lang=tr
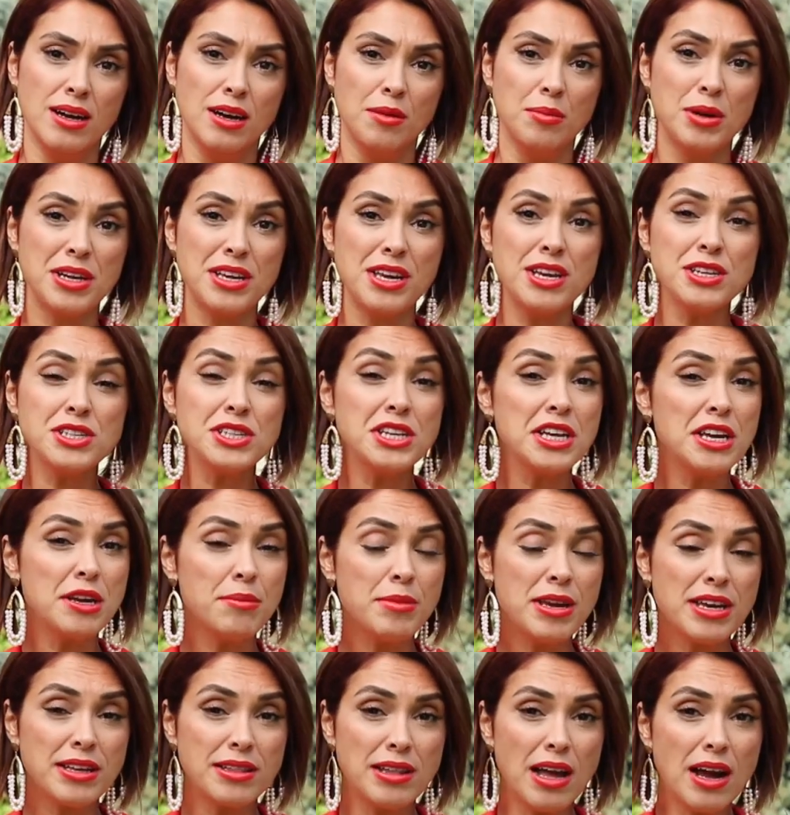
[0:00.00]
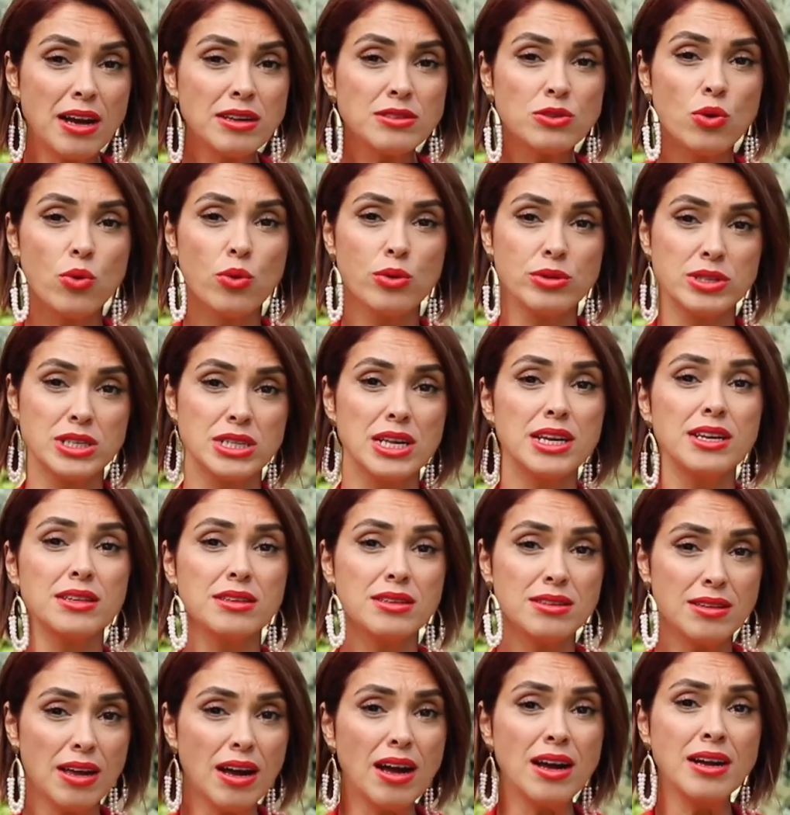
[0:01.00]
Ama keşke yemekler de
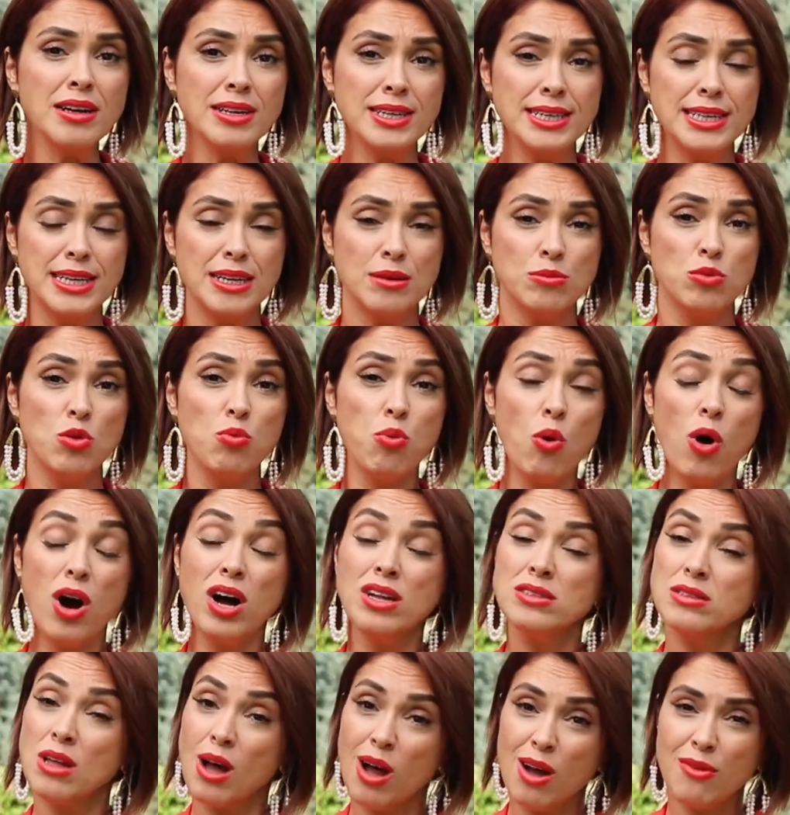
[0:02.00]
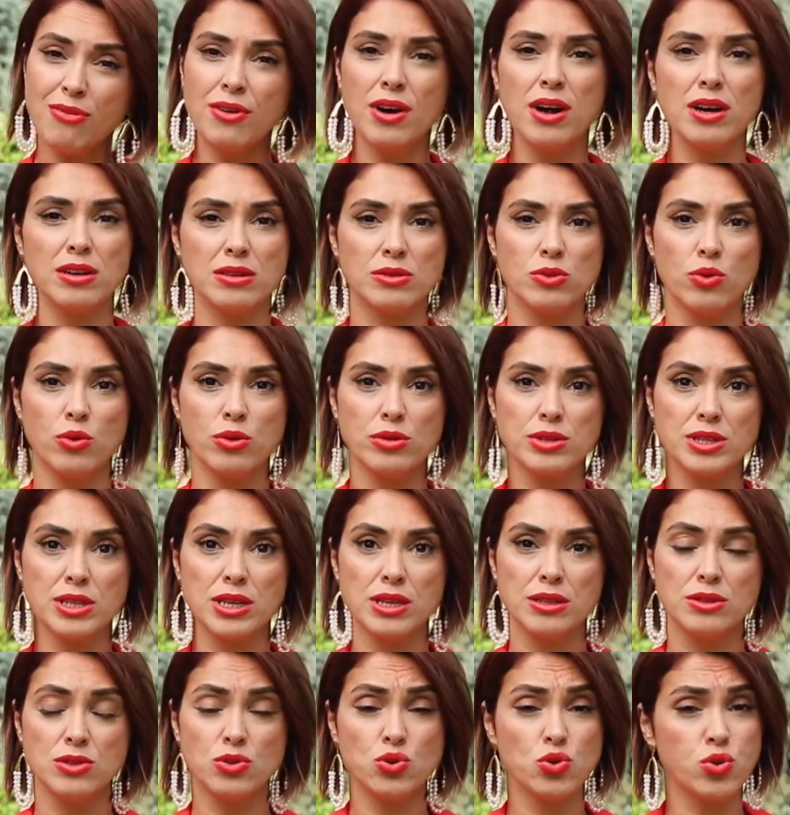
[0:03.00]
olsaydı da bu puan daha farklı
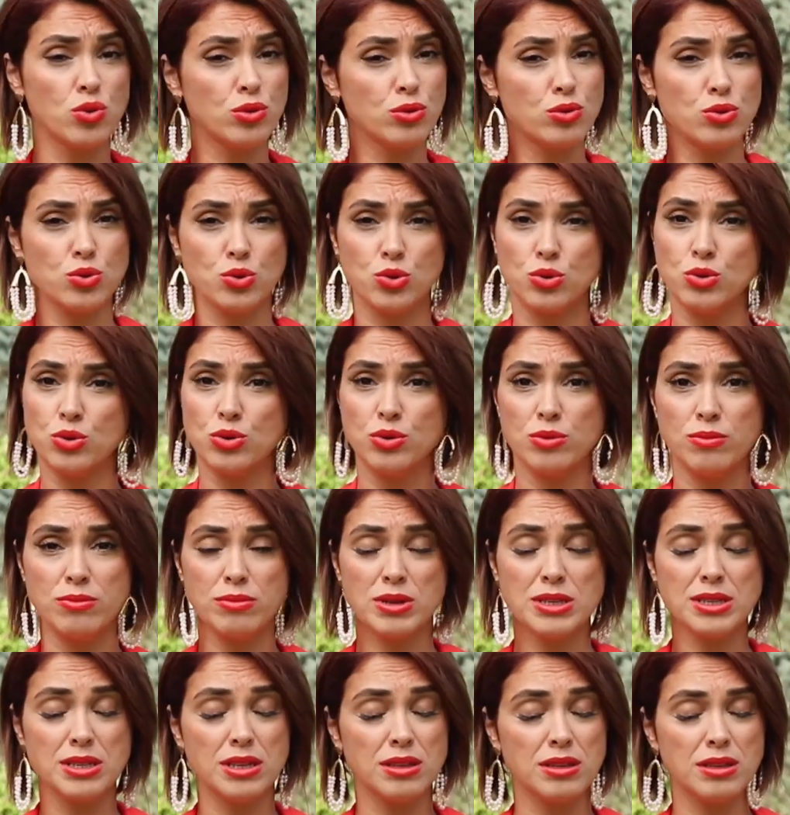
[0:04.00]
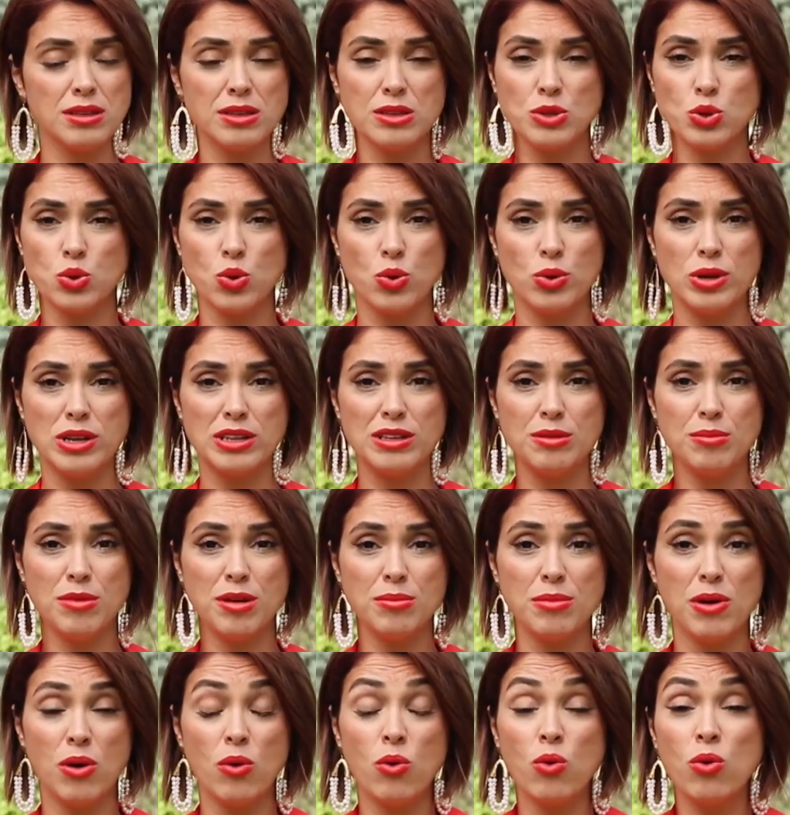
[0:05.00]
olsaydı. Çok üzgünüm. Masada da söyledim
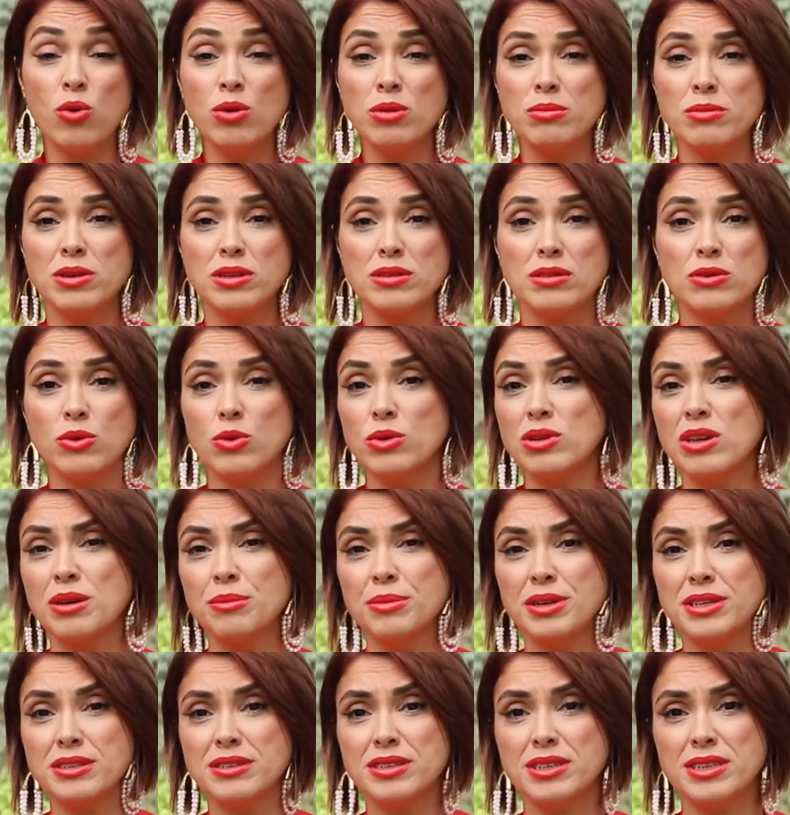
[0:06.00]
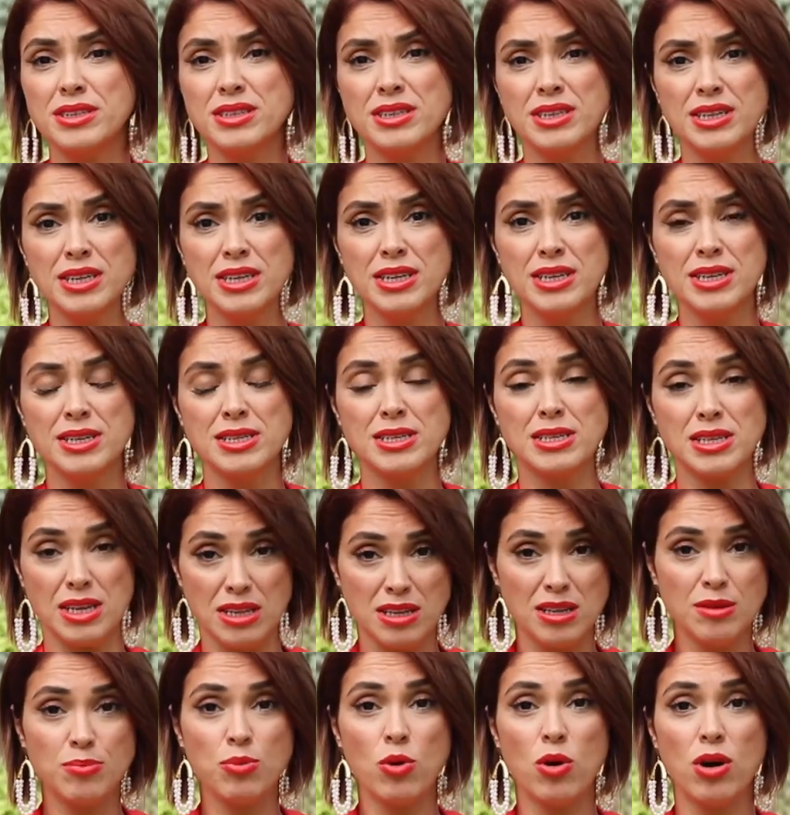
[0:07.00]
ama olmadı, olamadı.
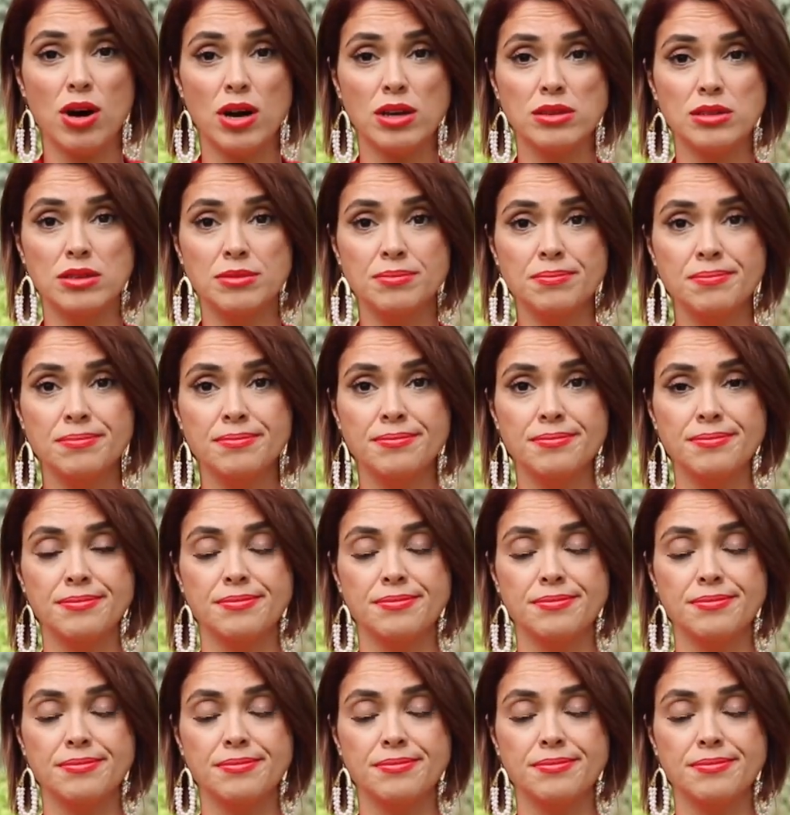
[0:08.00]
Sana puanım